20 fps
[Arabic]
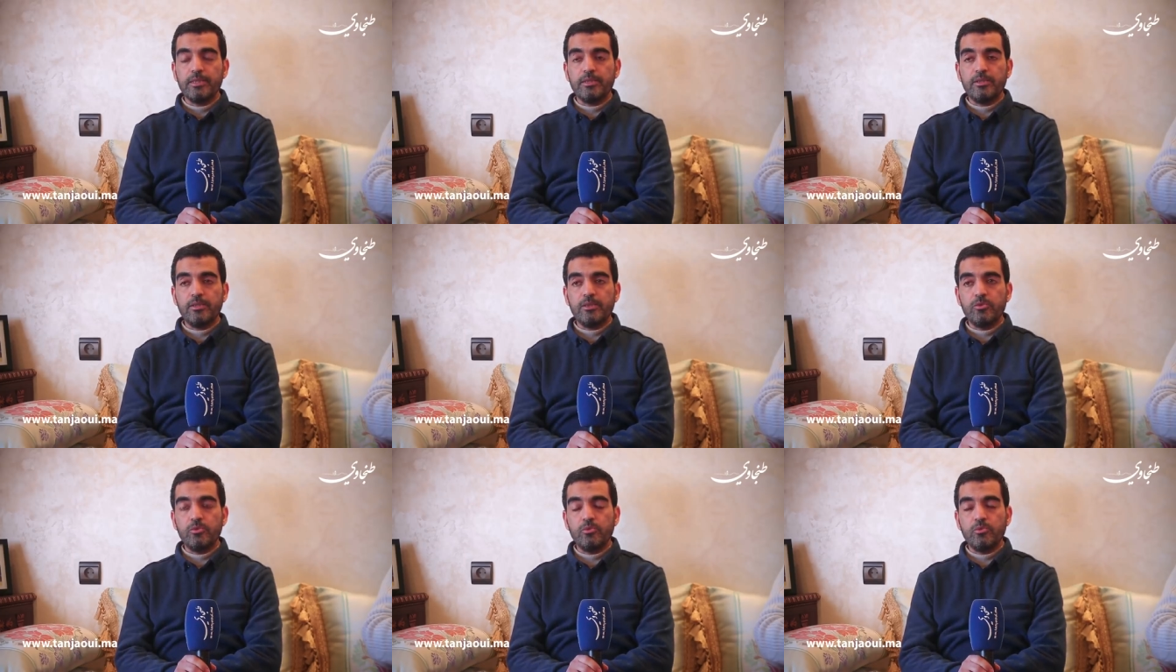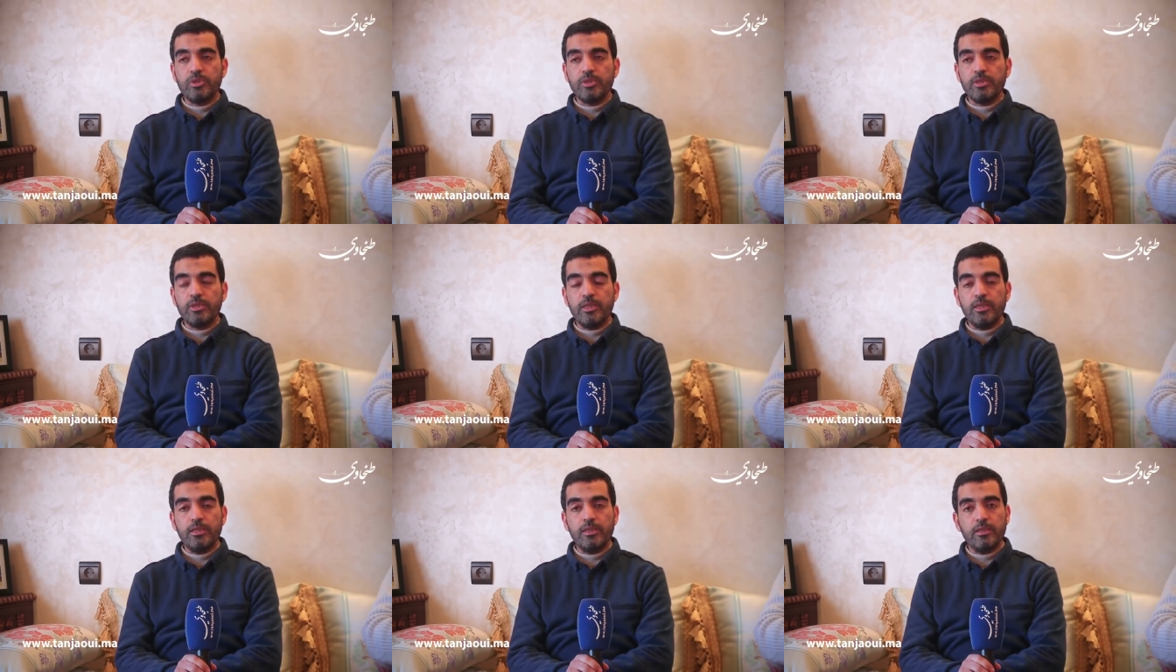
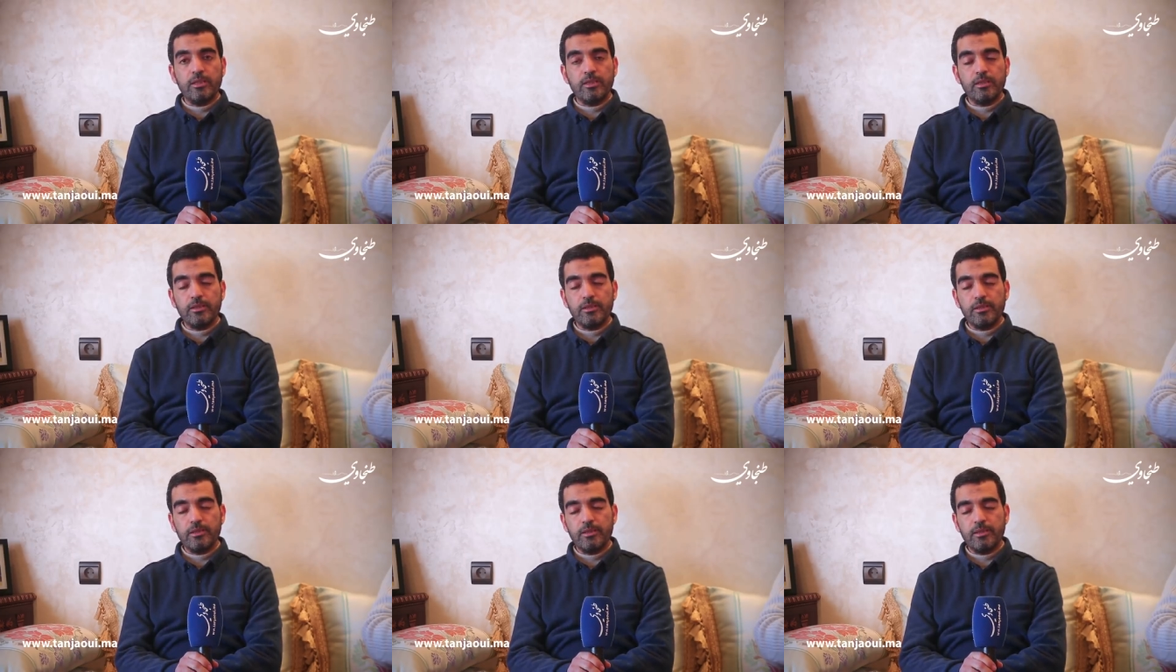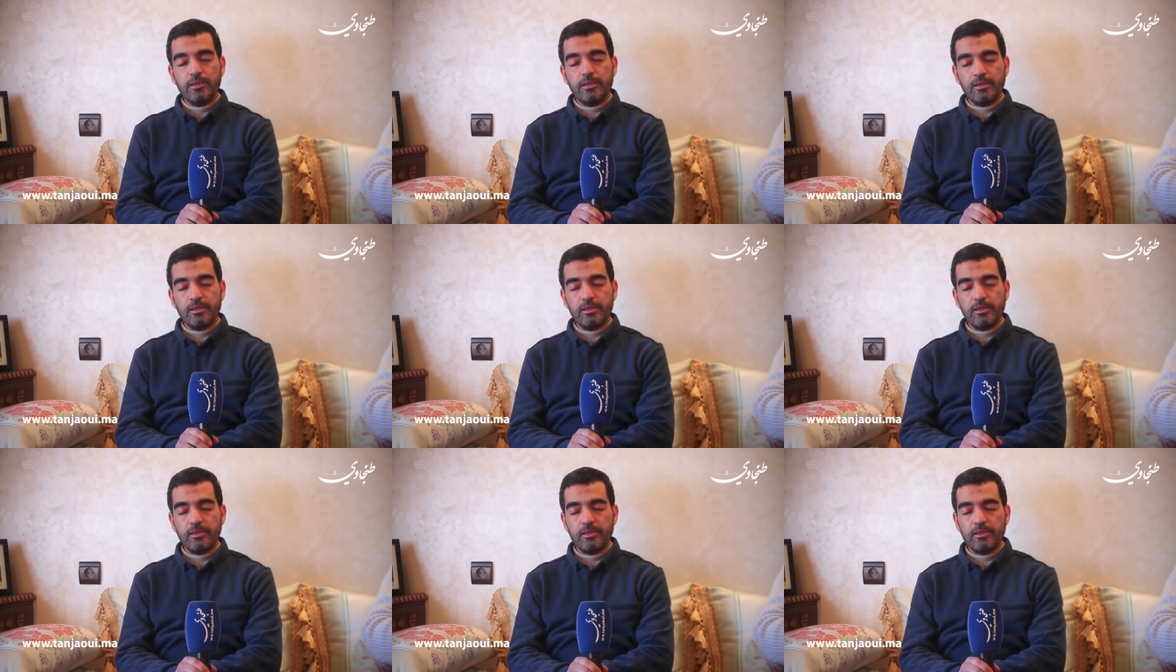دوزنا على
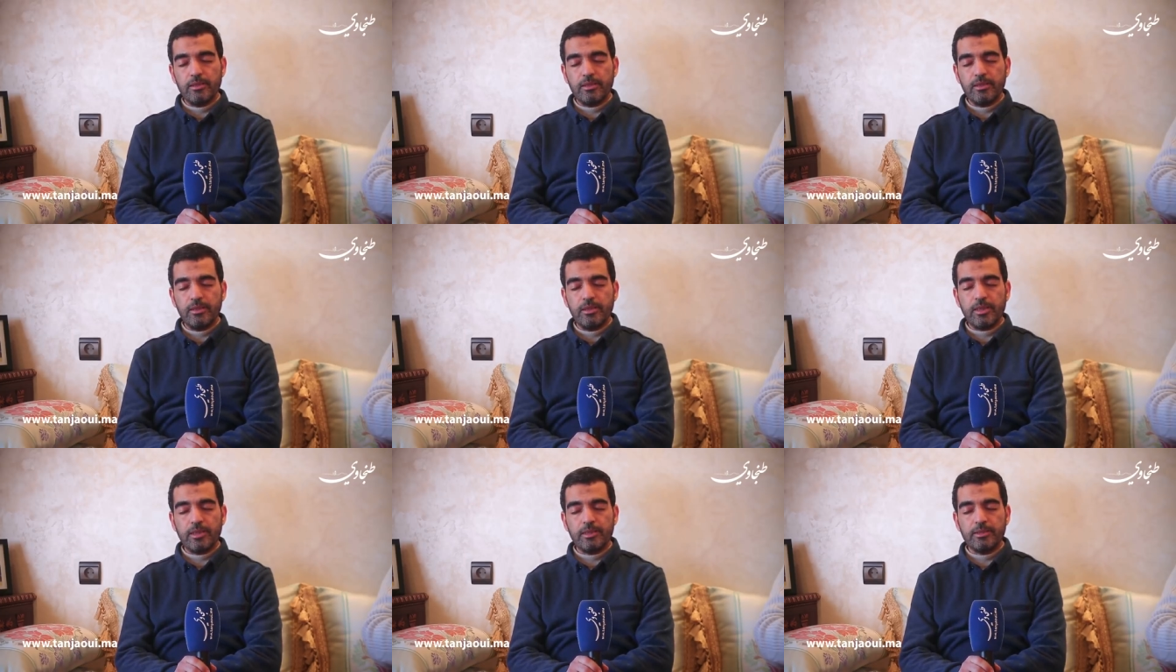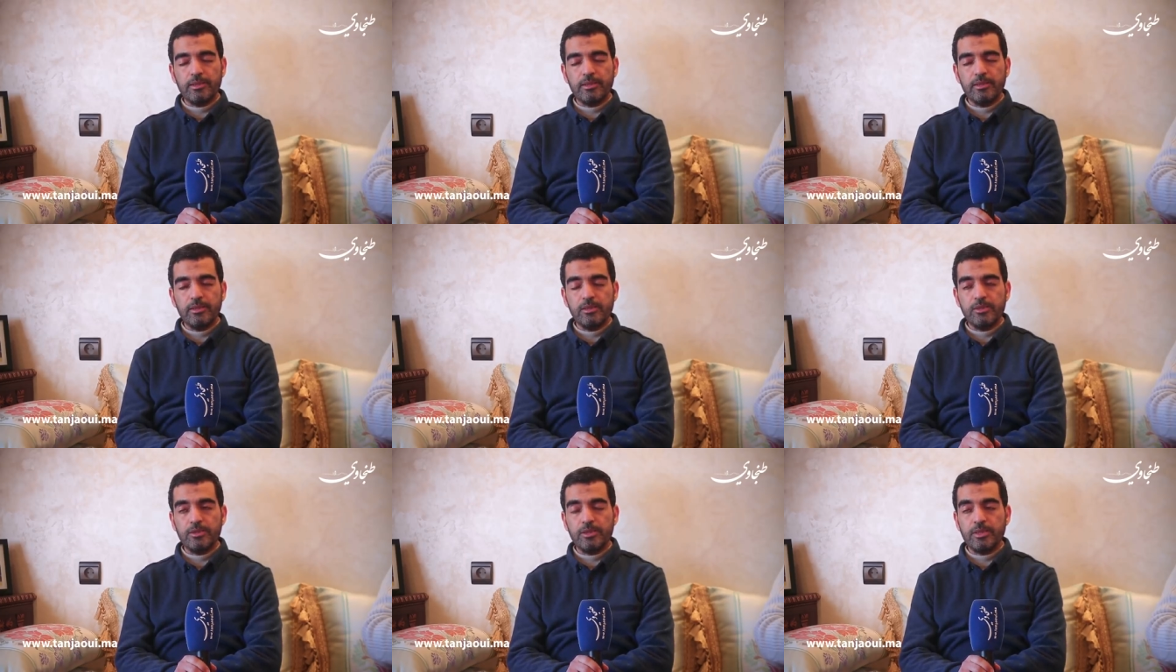على على القضيه
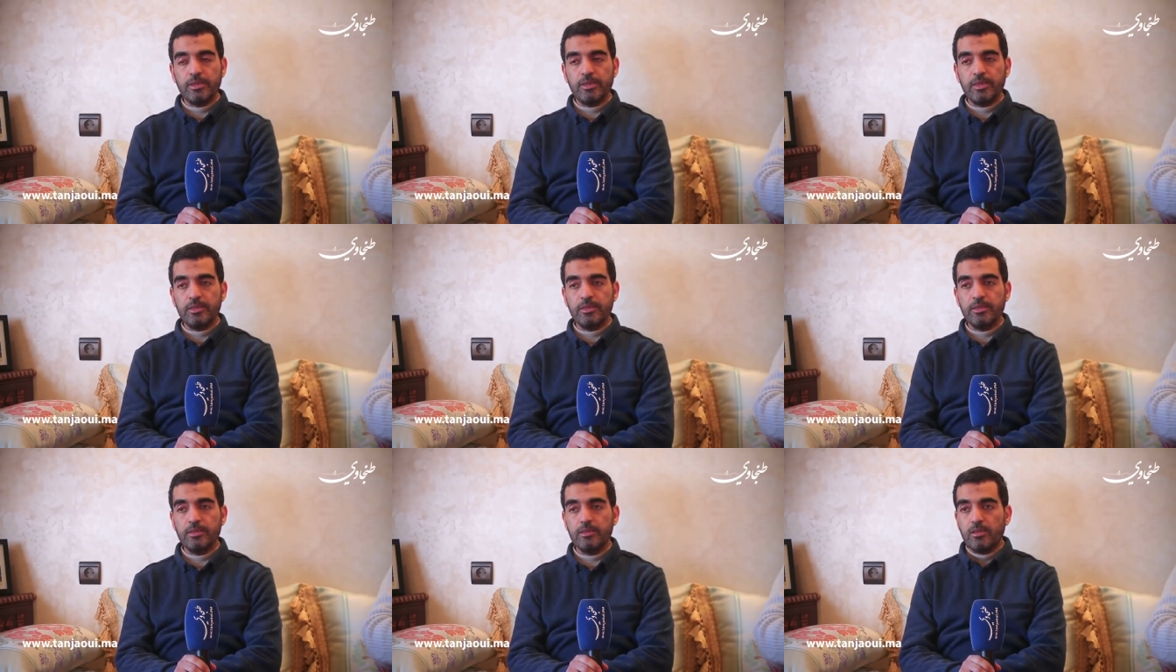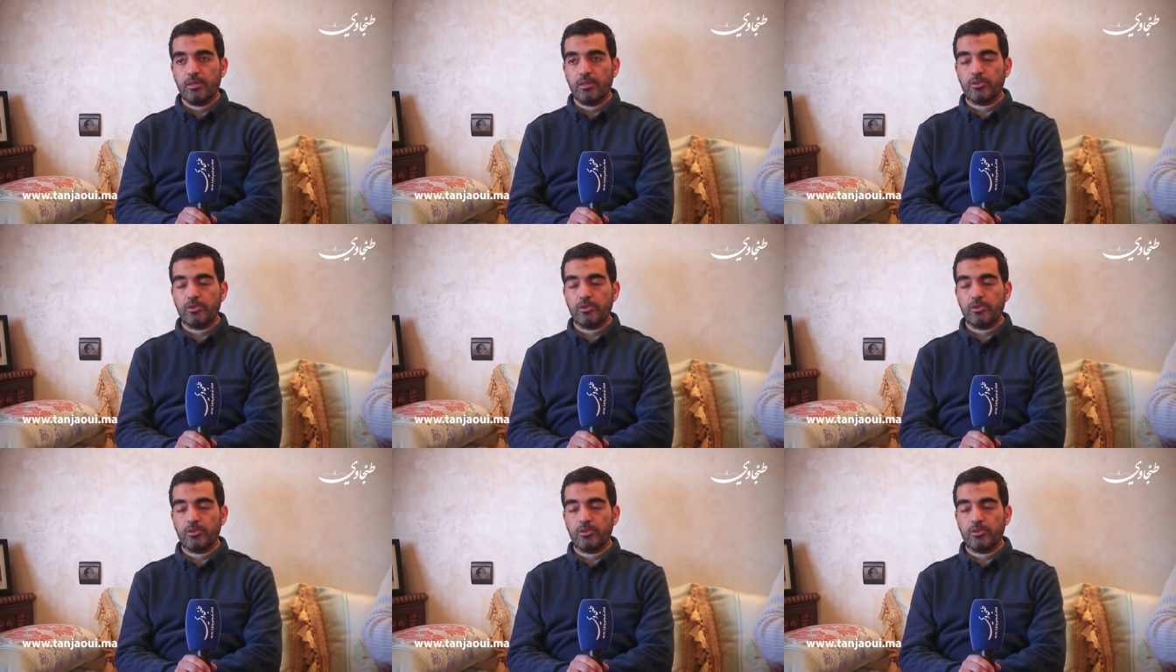ديال الشهيد عدنان